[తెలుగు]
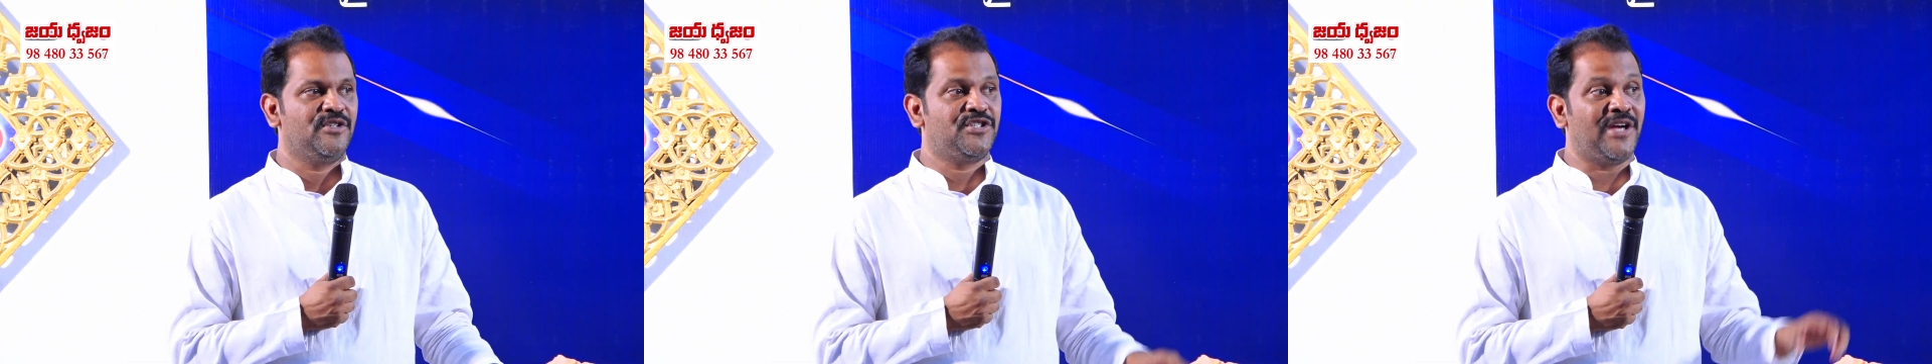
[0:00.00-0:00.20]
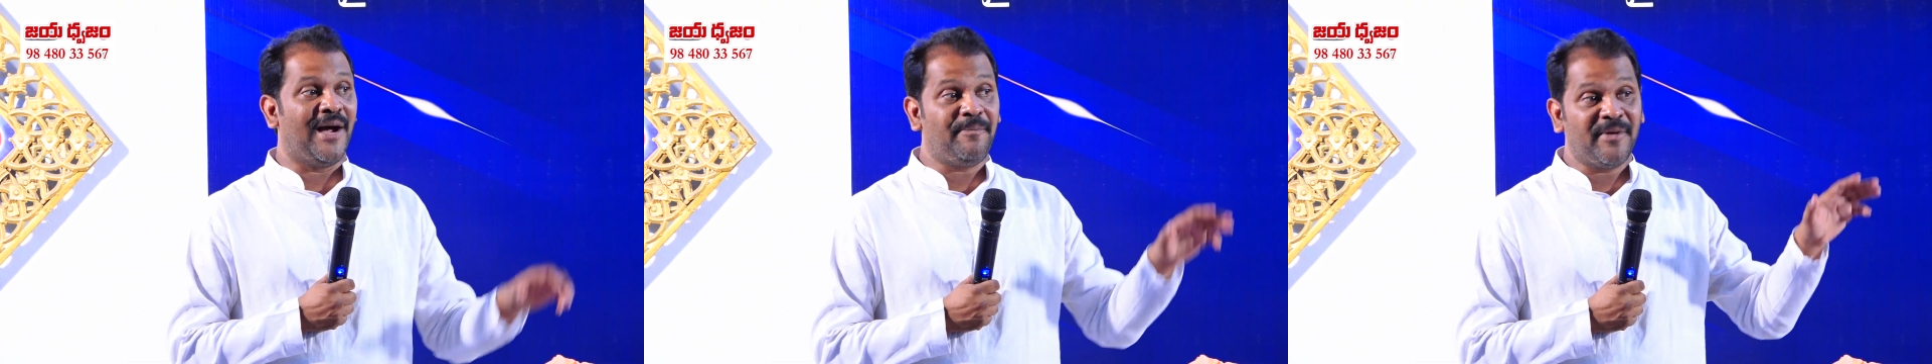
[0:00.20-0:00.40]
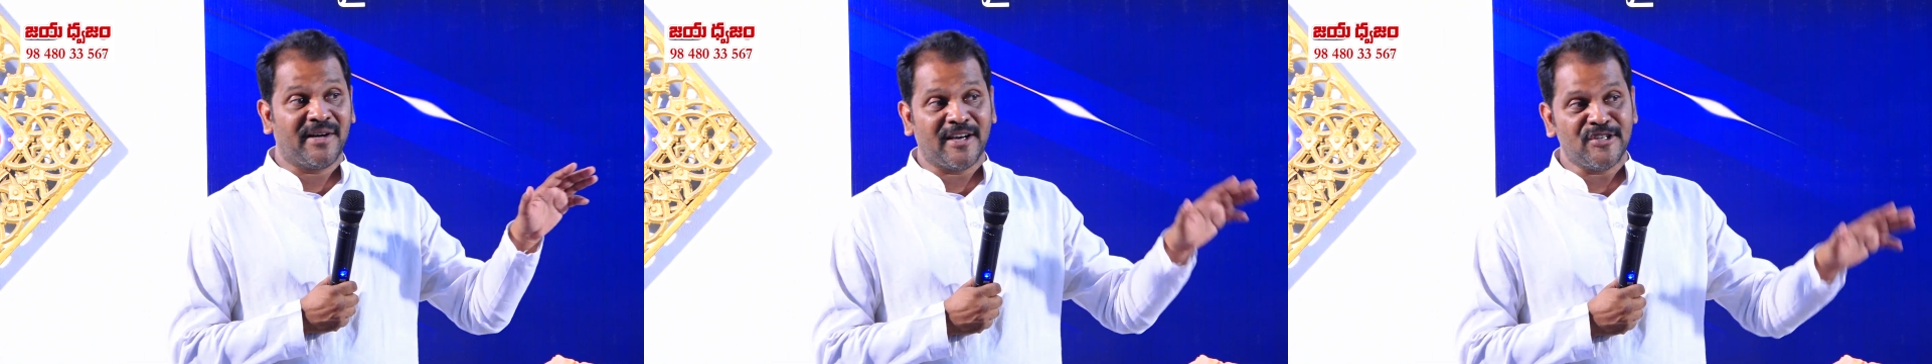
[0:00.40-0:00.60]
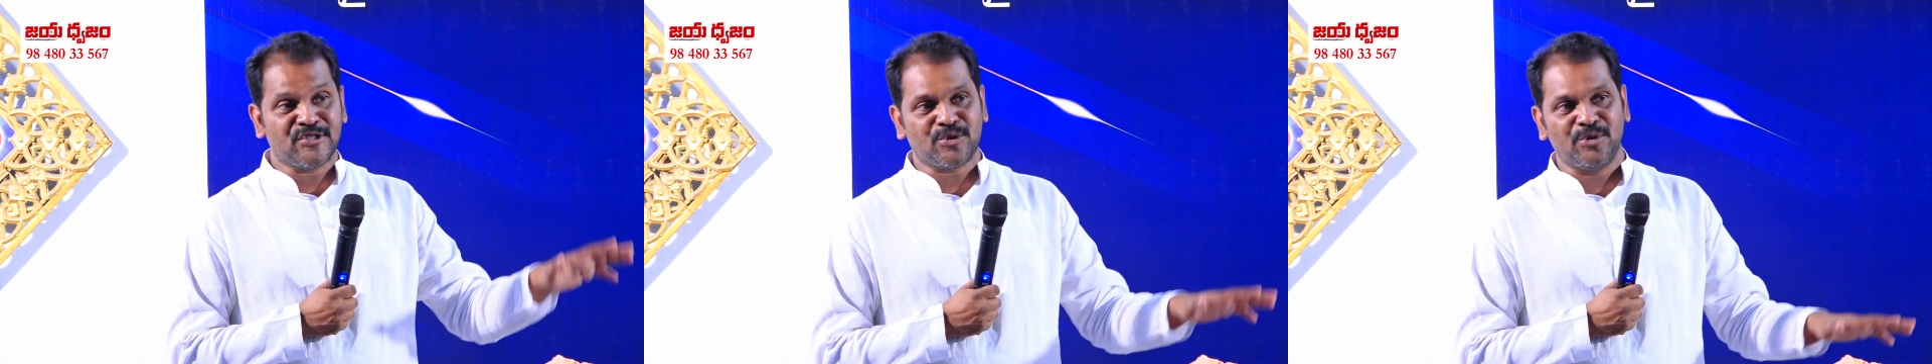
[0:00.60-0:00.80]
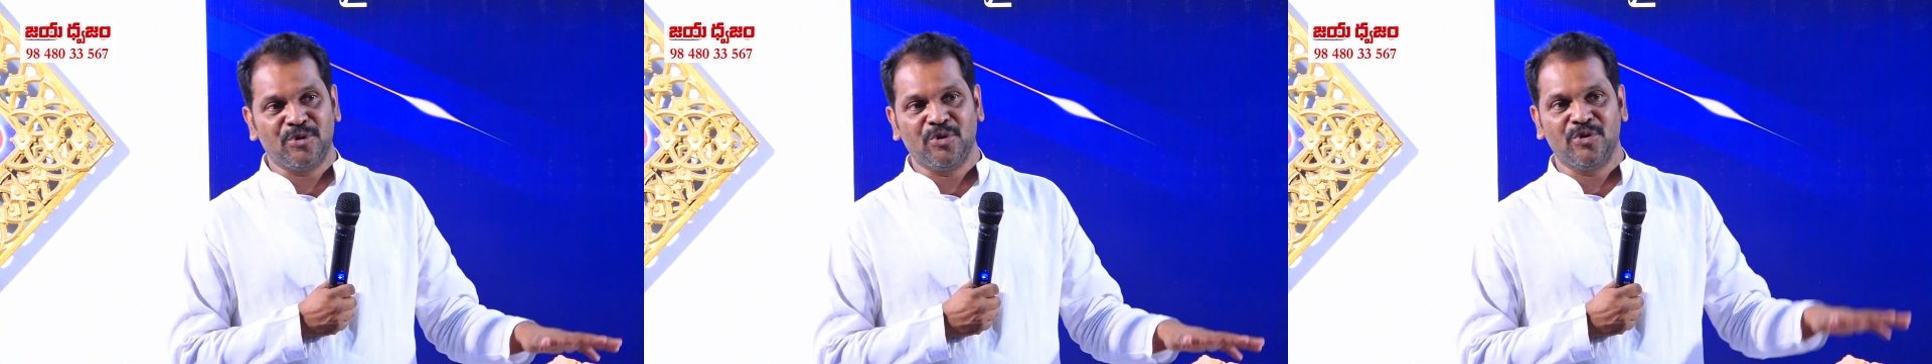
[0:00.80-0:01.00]

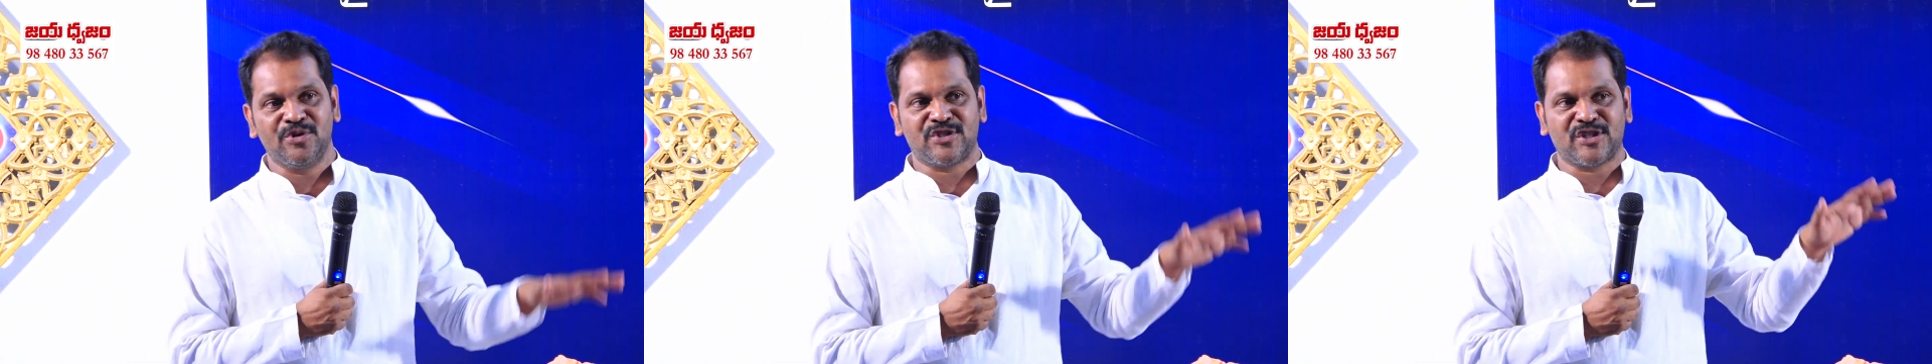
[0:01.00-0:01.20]
శాపగ్రస్తుడు